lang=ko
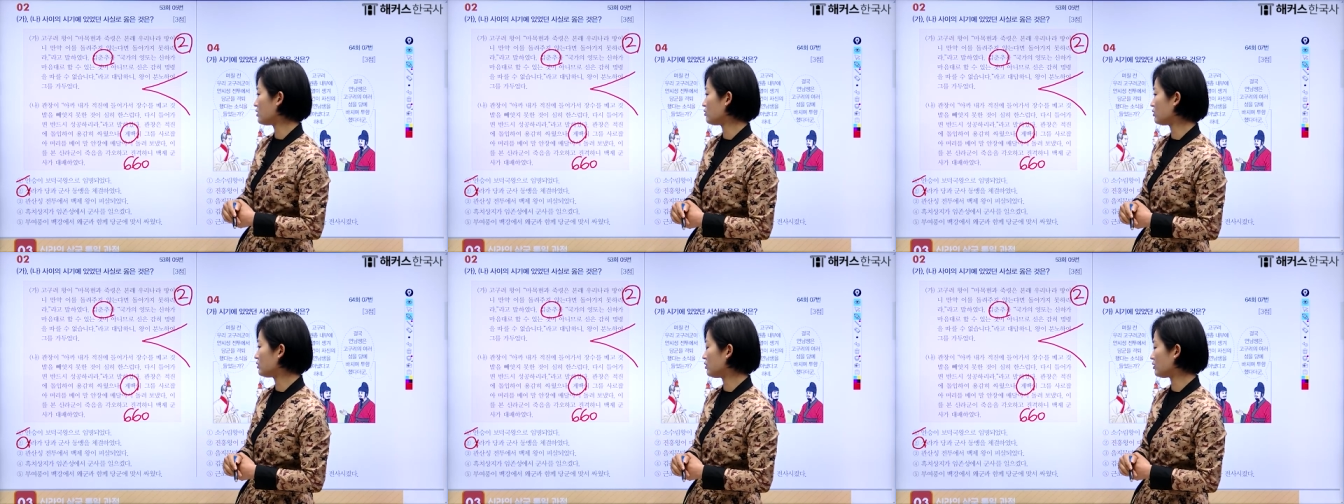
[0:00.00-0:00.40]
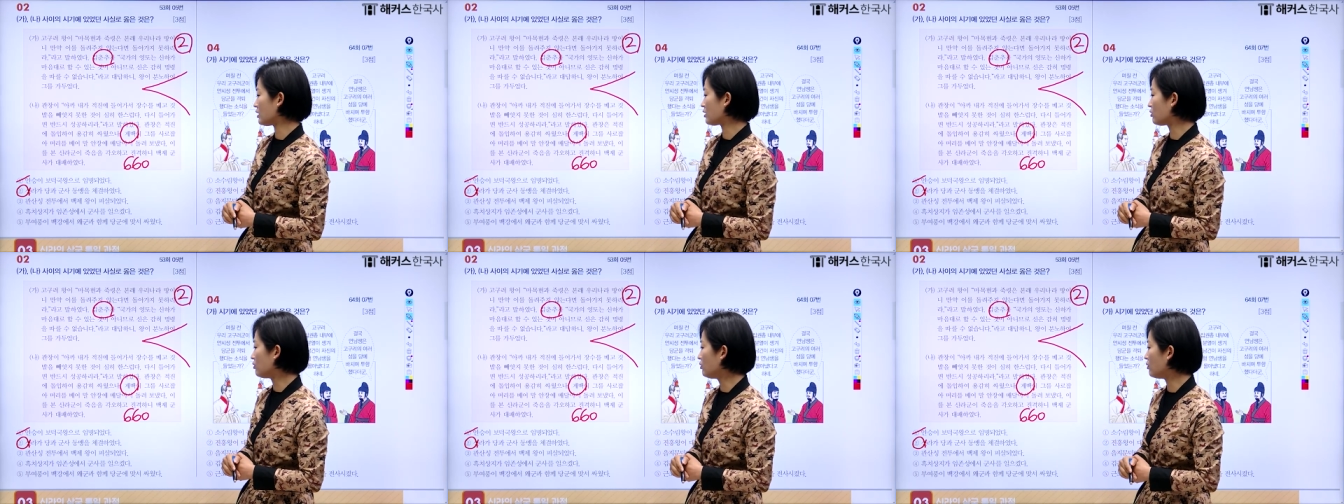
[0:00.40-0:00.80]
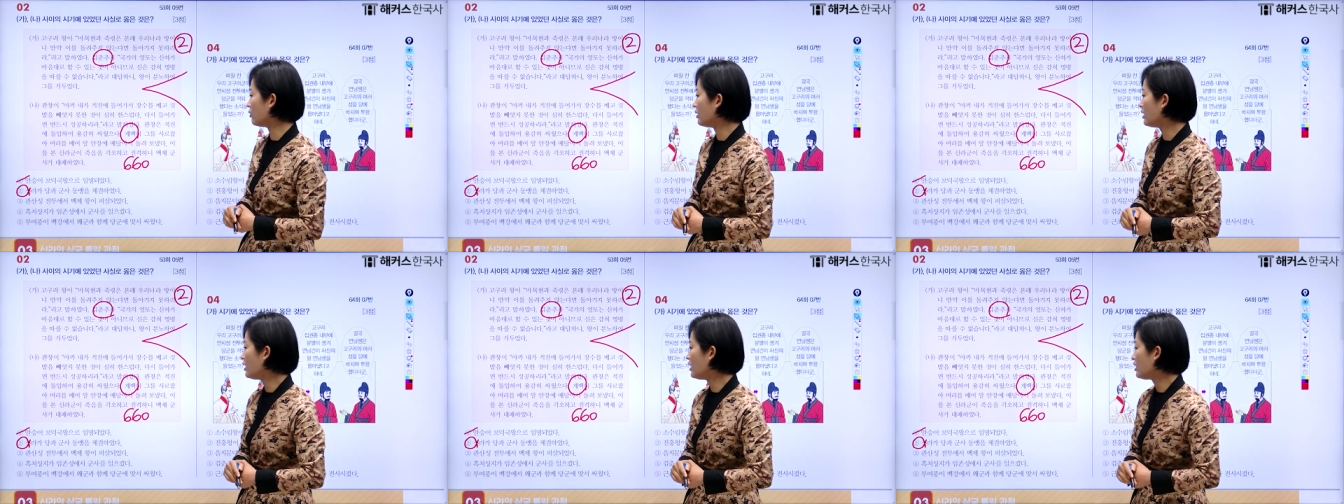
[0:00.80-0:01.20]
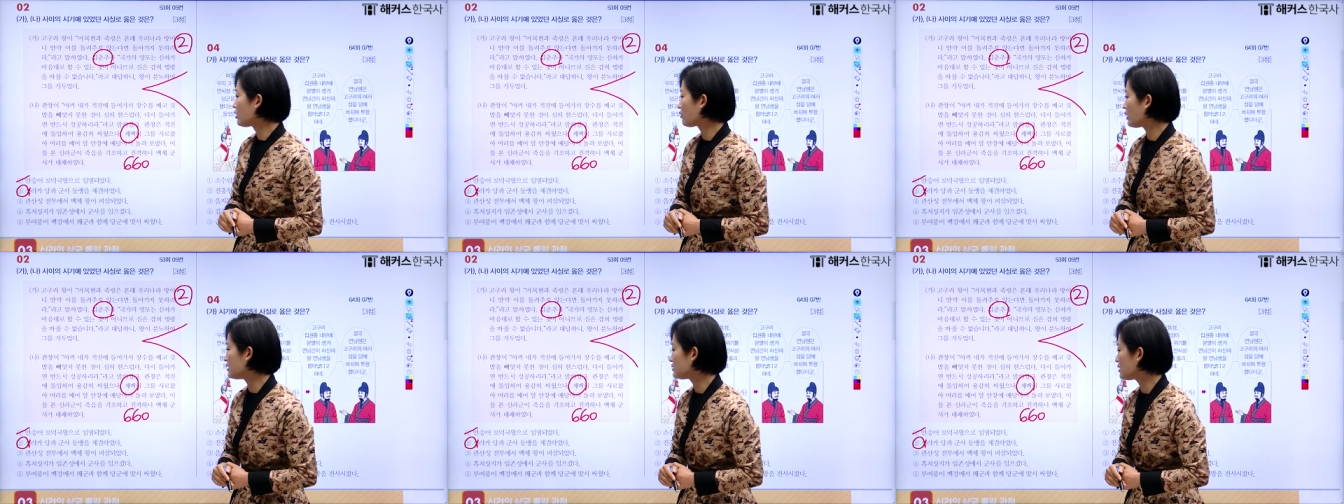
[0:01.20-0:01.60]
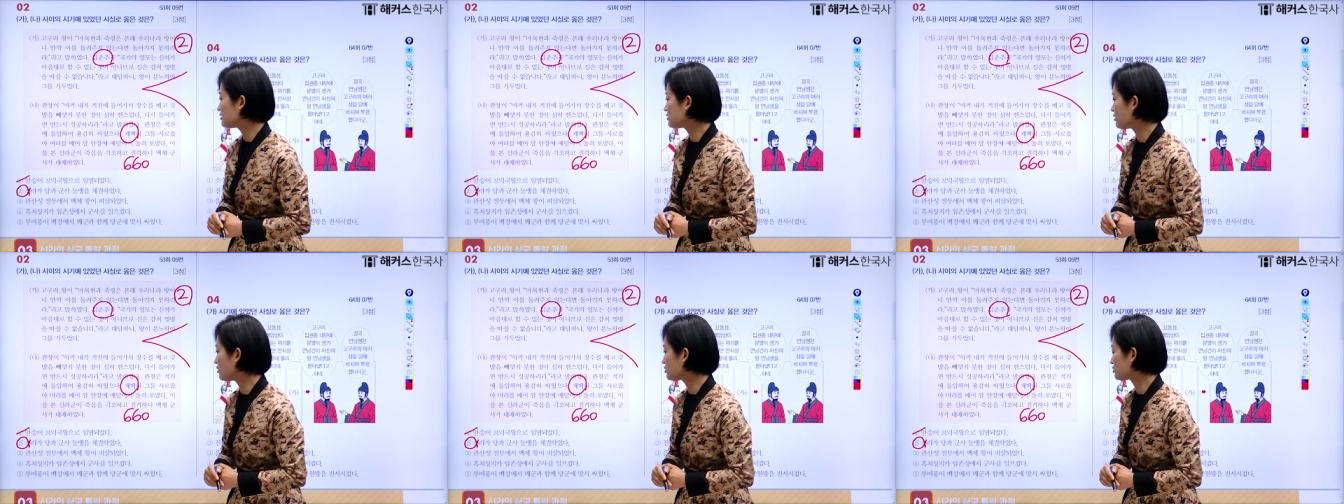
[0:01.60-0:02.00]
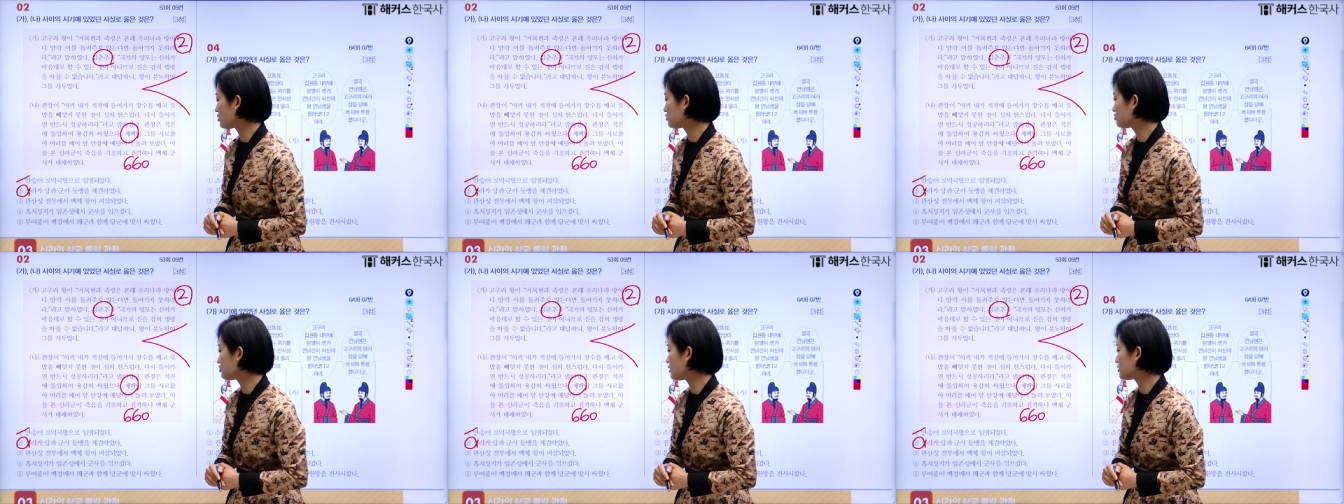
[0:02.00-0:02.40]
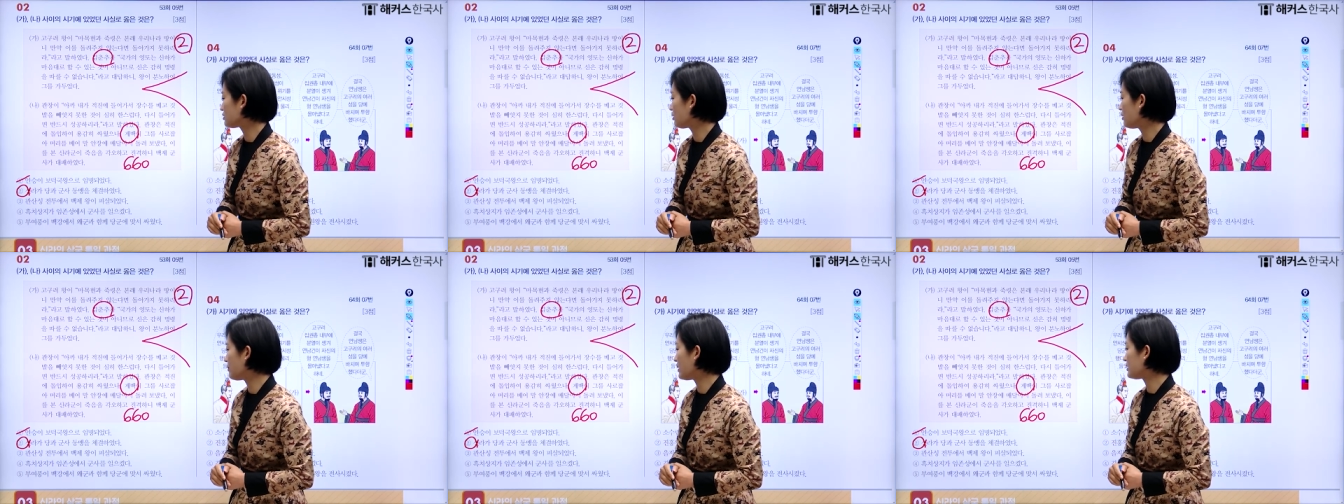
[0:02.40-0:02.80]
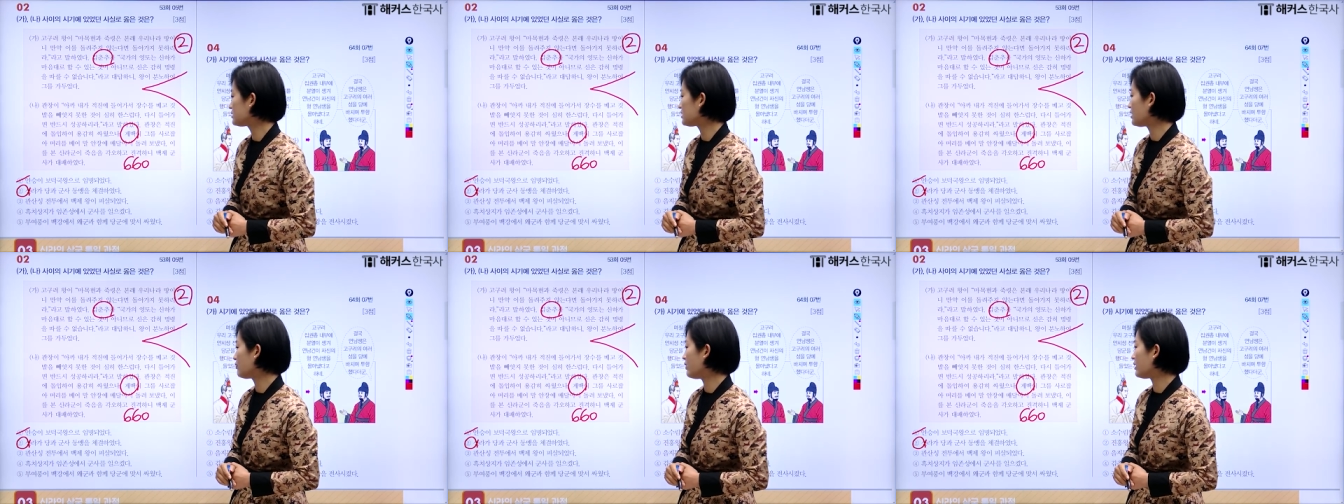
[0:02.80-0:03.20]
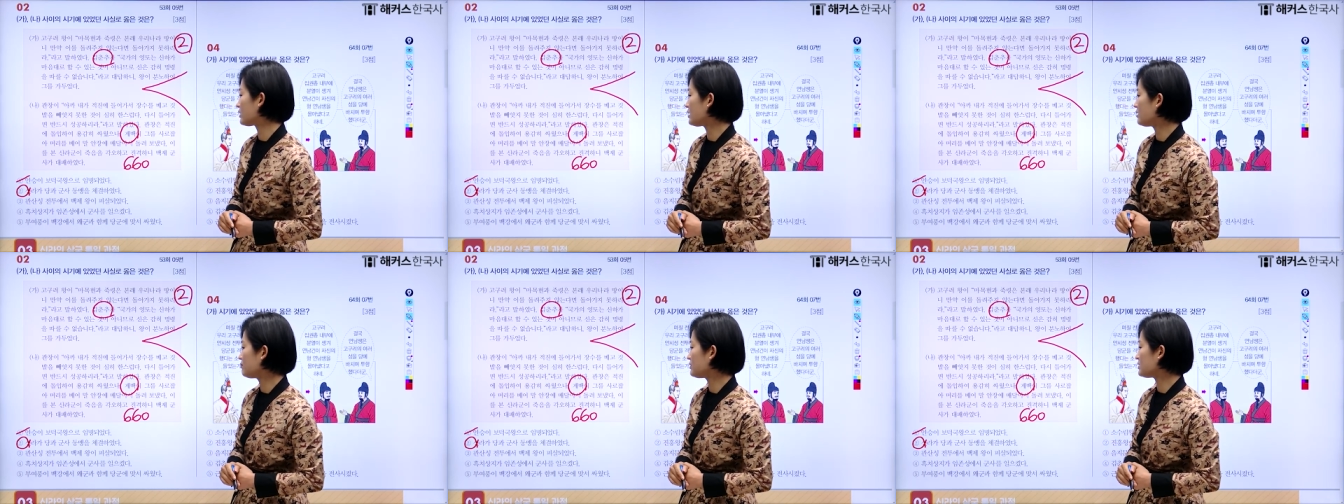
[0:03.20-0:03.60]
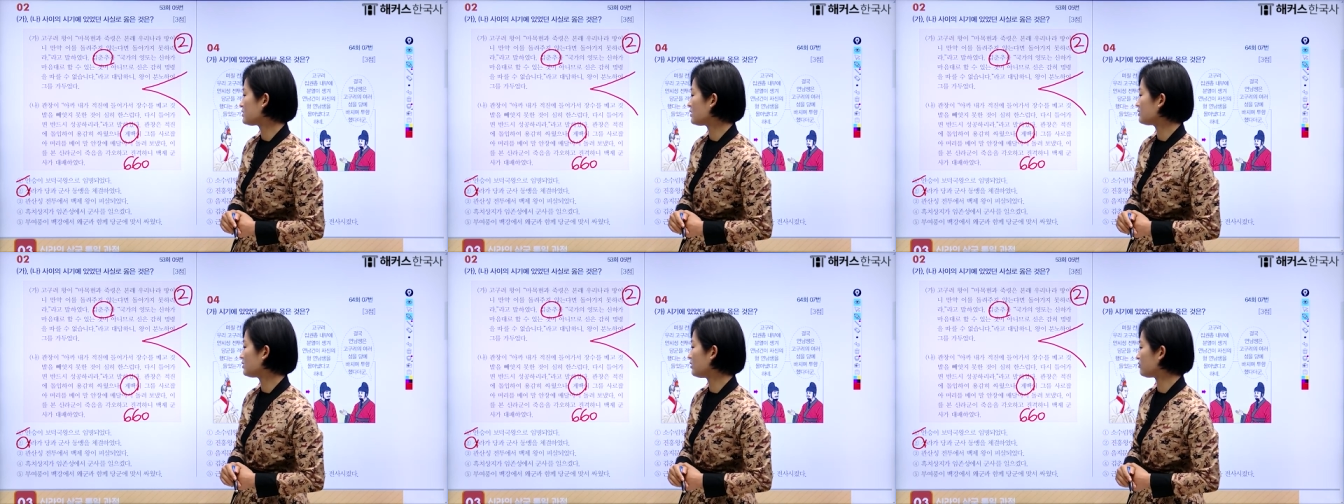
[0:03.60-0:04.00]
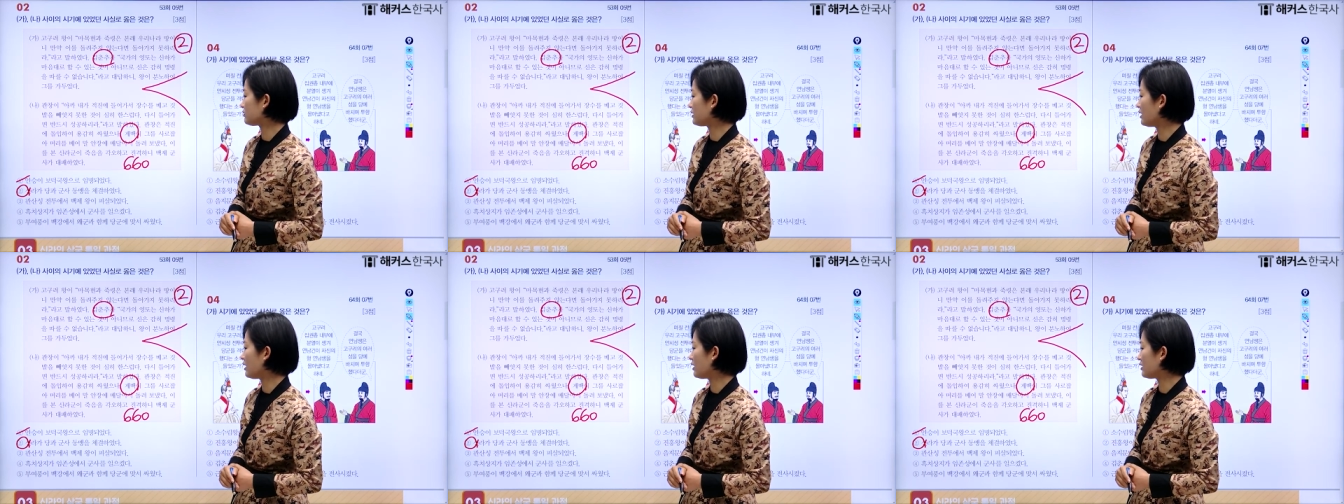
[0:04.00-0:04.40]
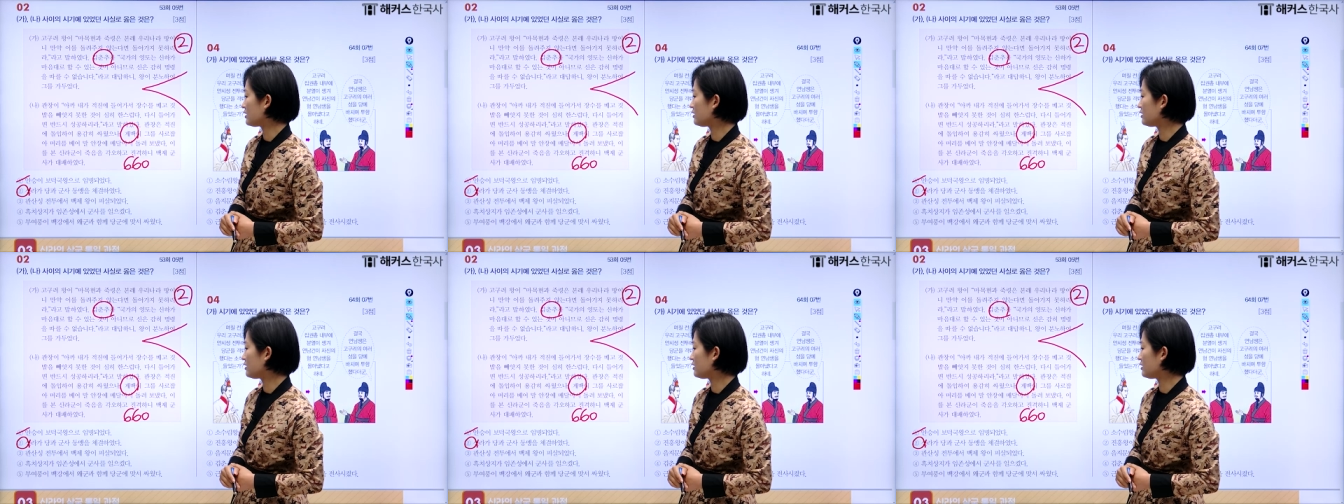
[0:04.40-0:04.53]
내용이 되겠고 관산성 전투에서 백제의 왕이 피살되었다.